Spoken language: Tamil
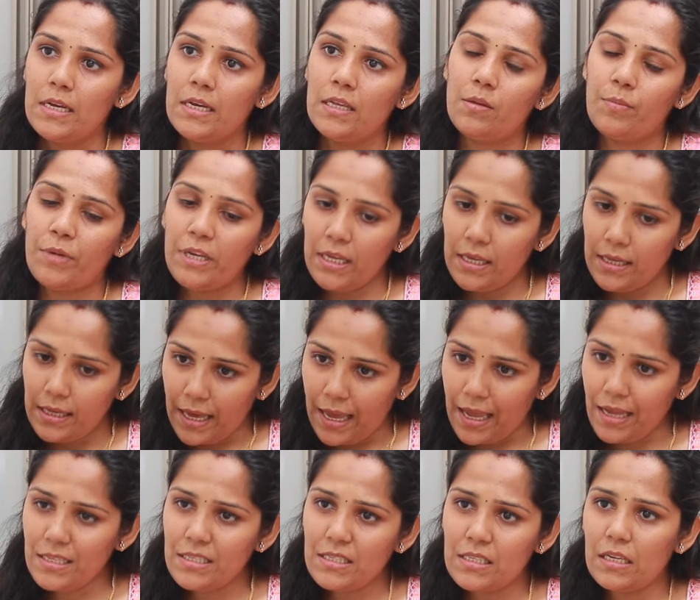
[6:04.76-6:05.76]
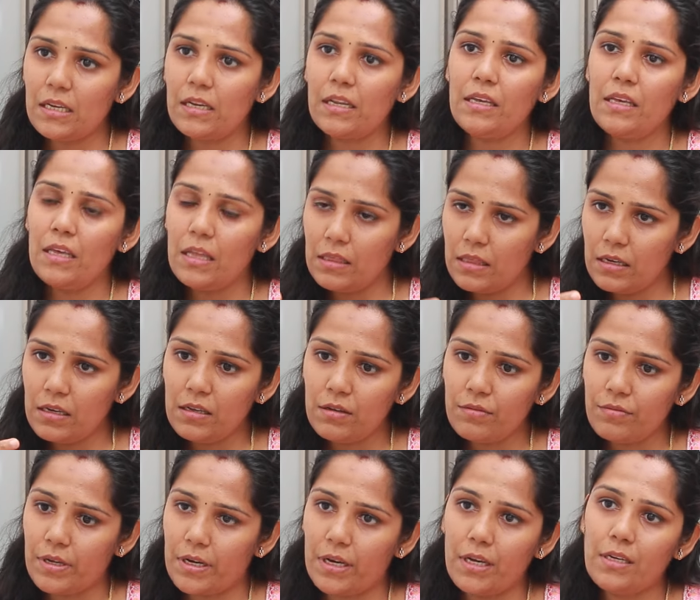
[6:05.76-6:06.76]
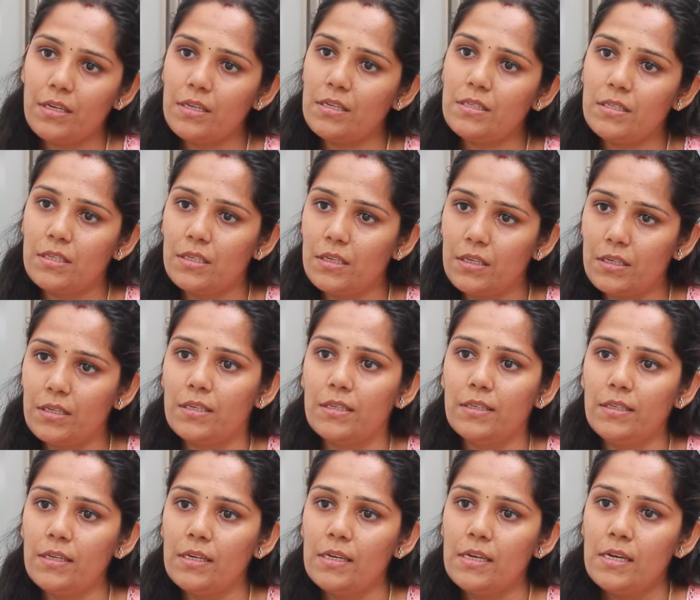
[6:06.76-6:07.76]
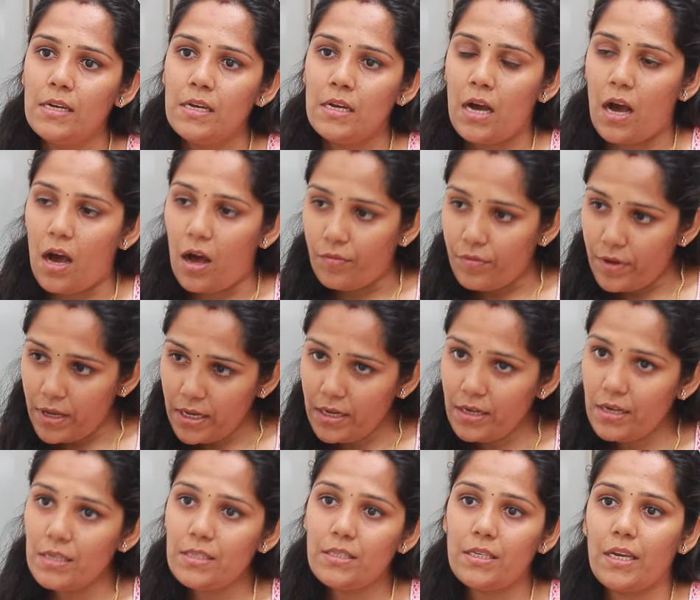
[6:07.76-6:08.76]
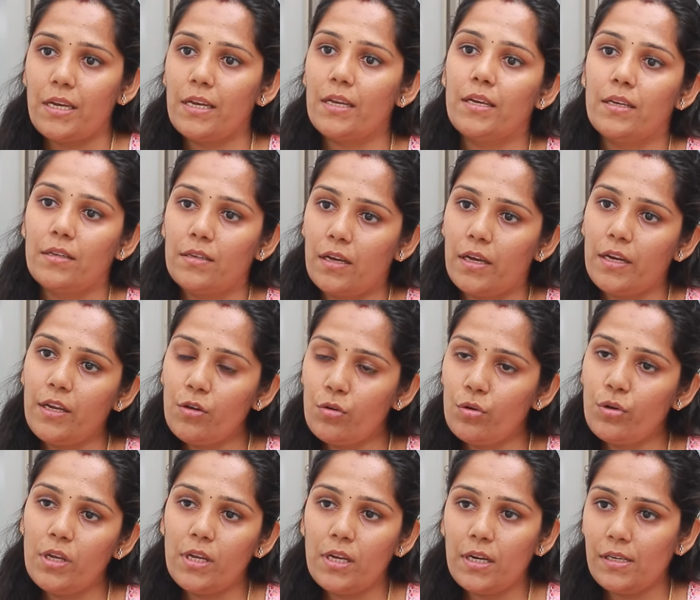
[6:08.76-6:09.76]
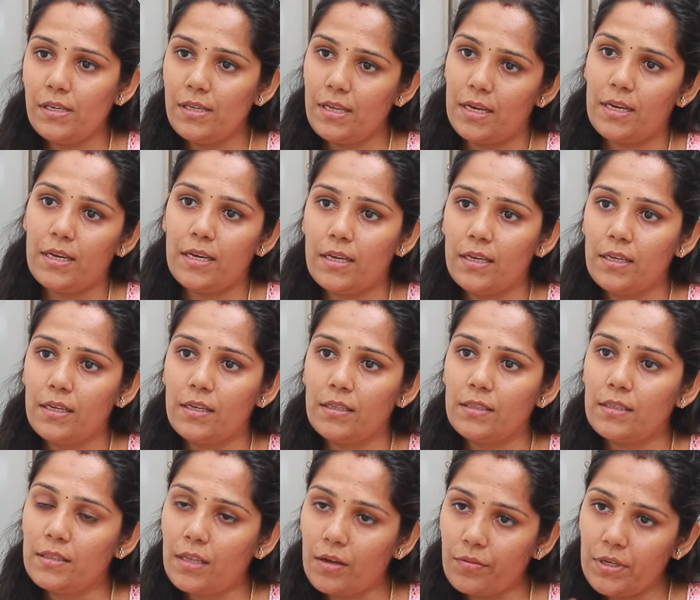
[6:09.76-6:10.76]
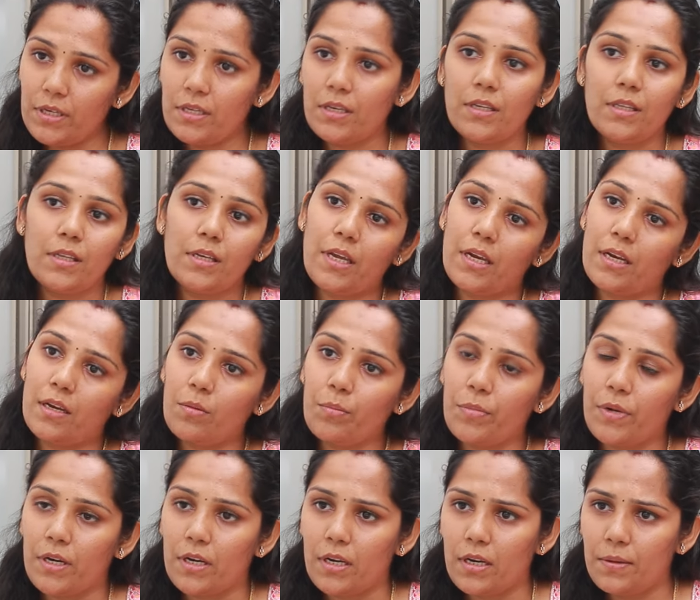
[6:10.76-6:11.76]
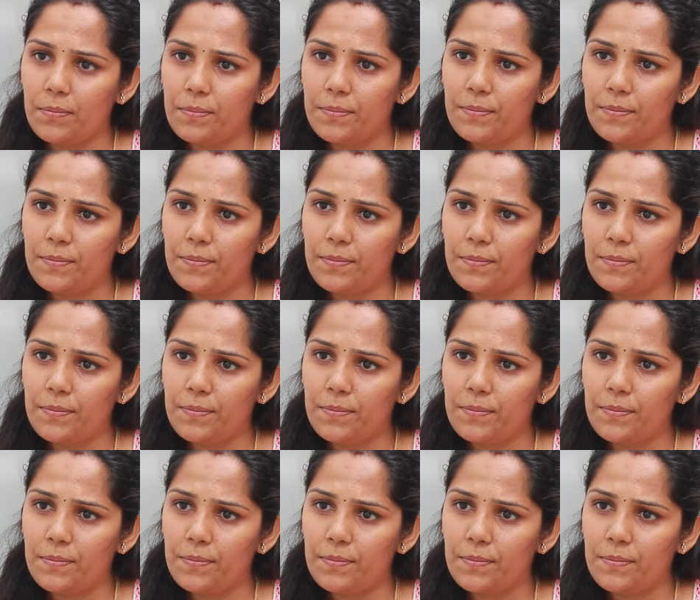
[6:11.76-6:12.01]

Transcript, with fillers: இந்த மாதிரி கேன்சரில் எத்தனை வெரைட்டிஸ் இருக்குது அவேர்னஸ் என்ன அறிகுறிகள் என்ன அதை தவிர்க்கிறதுக்கு என்ன பண்ணலாம்